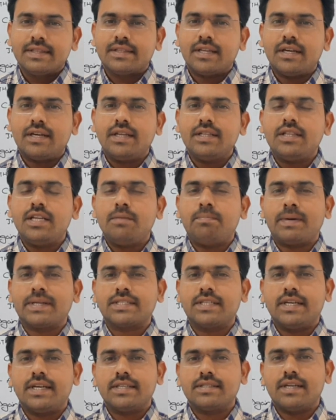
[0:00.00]
థర్టీ త్రీ
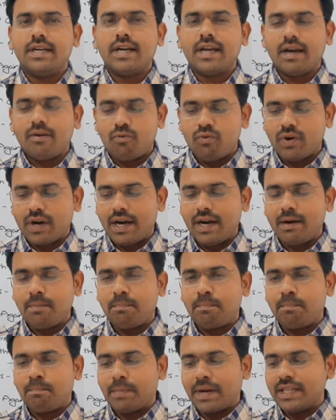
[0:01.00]
పర్సంటేజ్ అంటే ఒక
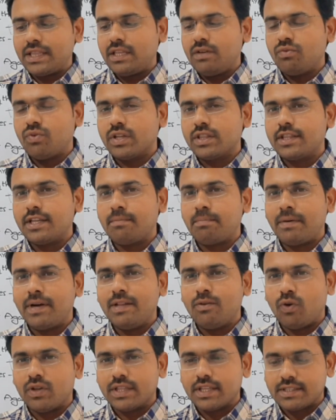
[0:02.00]
ప్రతి వంద
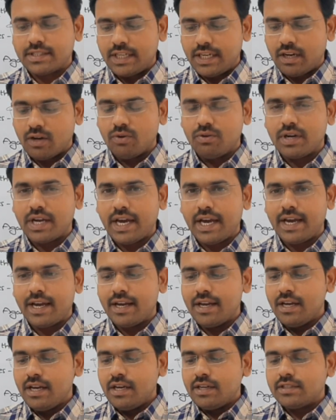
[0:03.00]
వంద సీట్లు ఉంటే
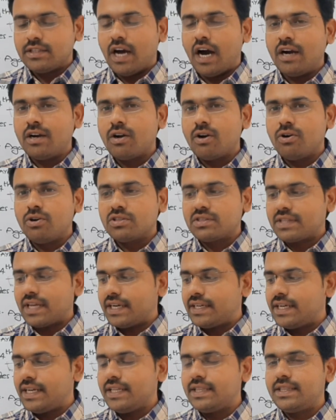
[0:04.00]
దాంట్లో
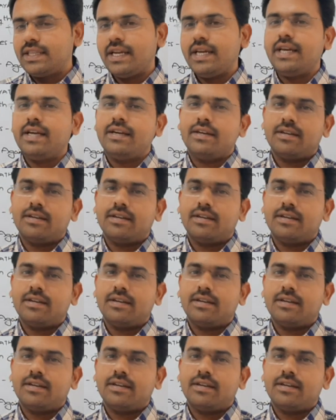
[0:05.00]
థర్టీ త్రీ